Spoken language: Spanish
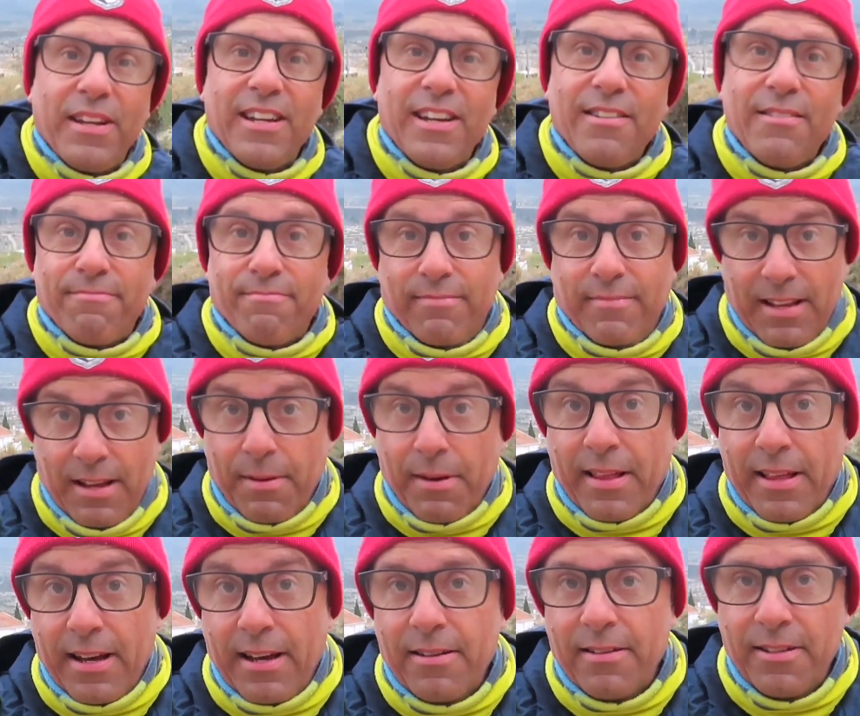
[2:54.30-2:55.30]
pena, de
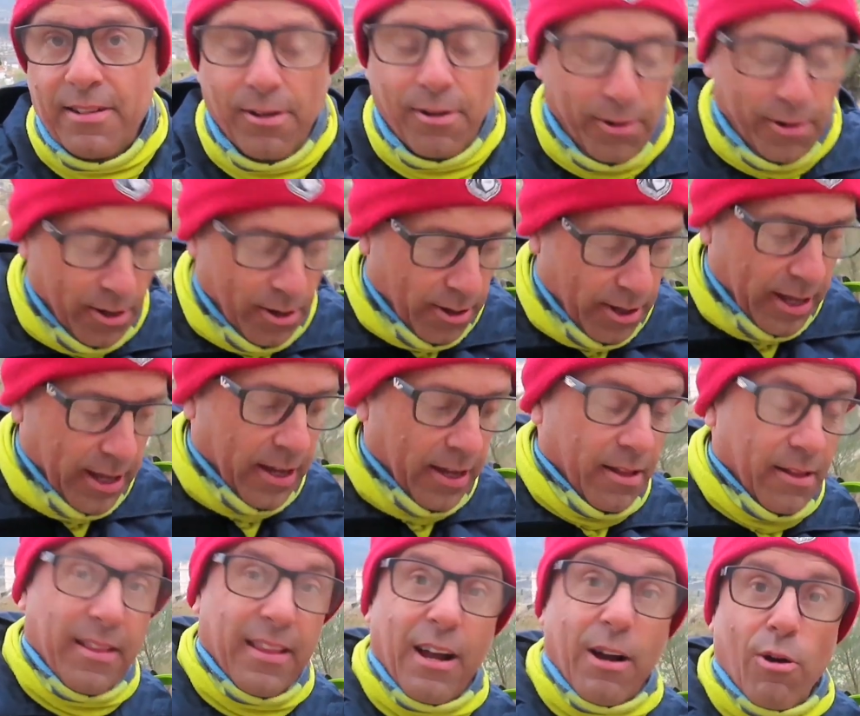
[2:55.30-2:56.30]
verdad, y lo digo de,
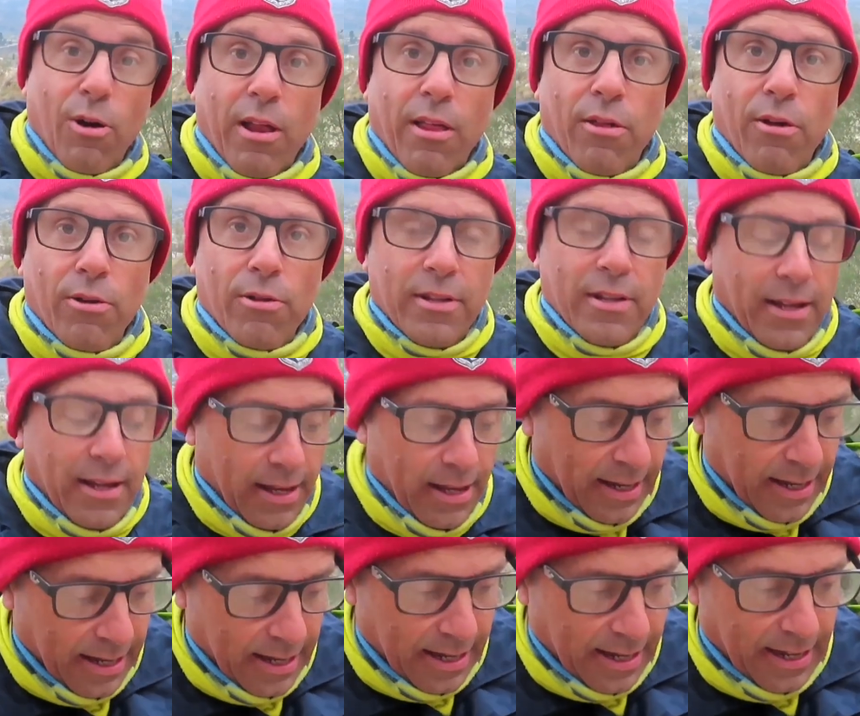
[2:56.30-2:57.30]
corazón,
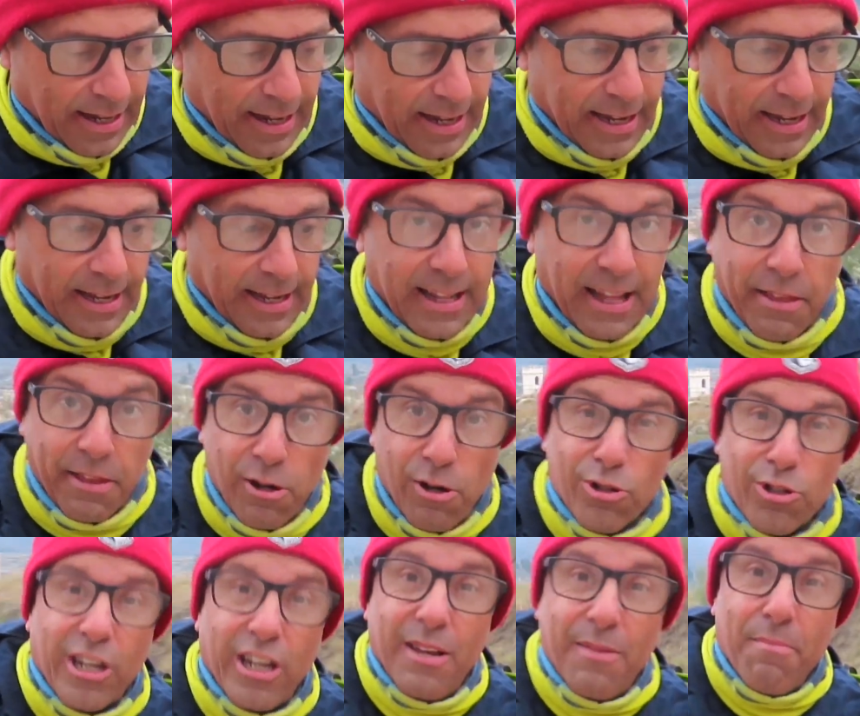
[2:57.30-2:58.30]
eh,
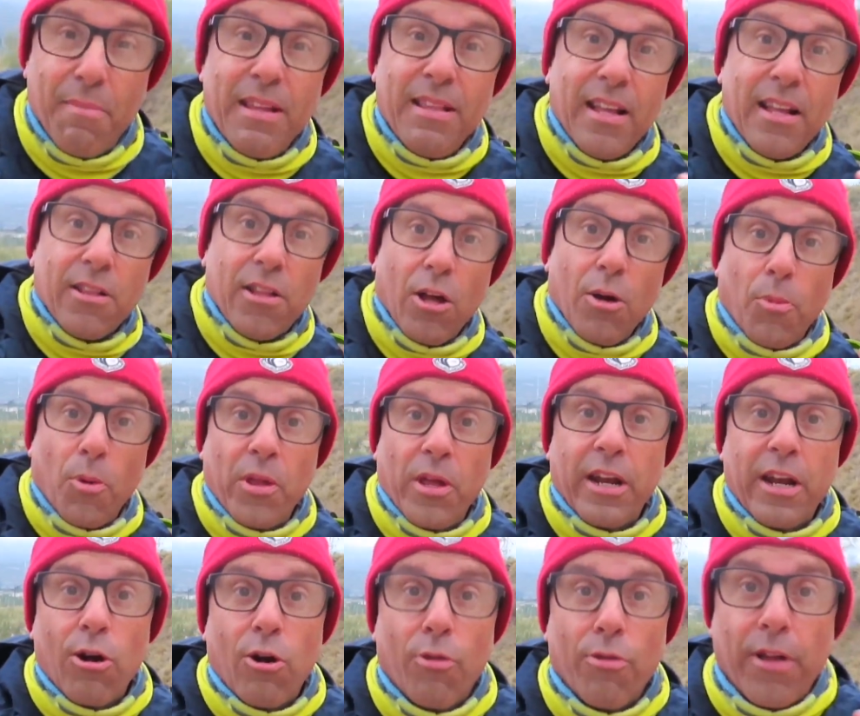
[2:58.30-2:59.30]
deciros que me he intentado
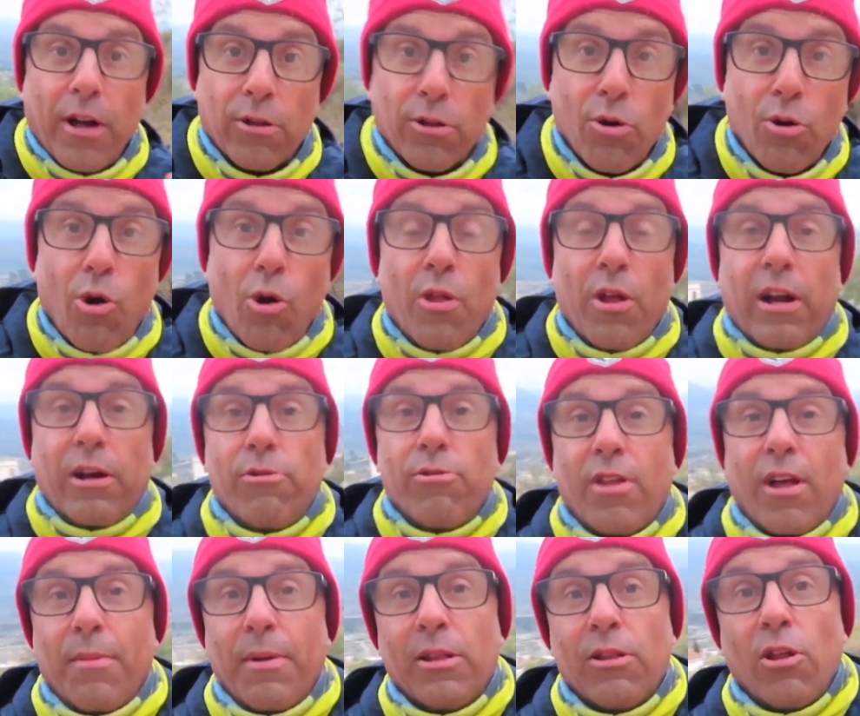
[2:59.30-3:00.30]
poner en contacto con el
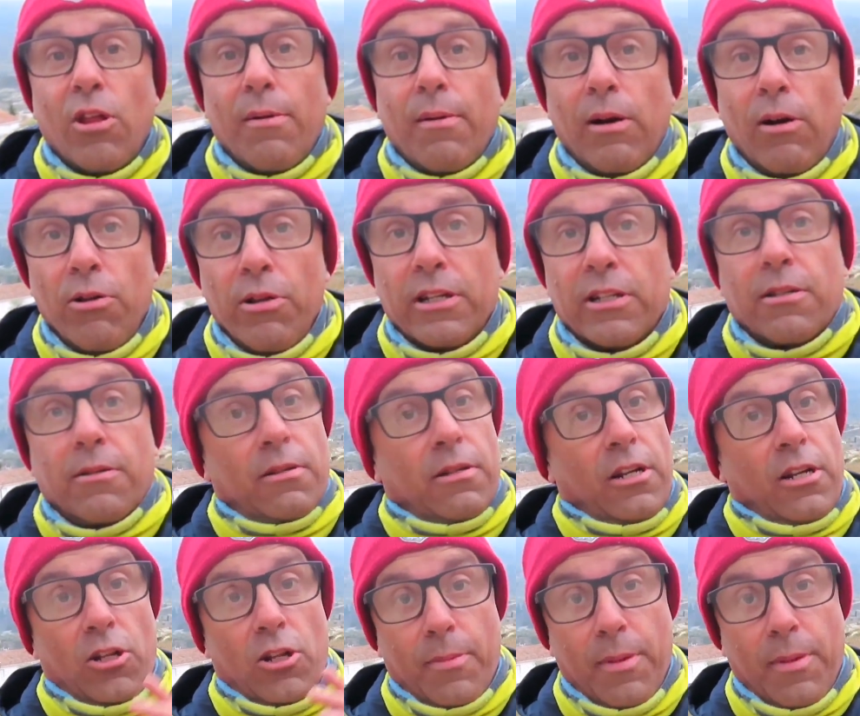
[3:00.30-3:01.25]
Ayuntamiento de Balones y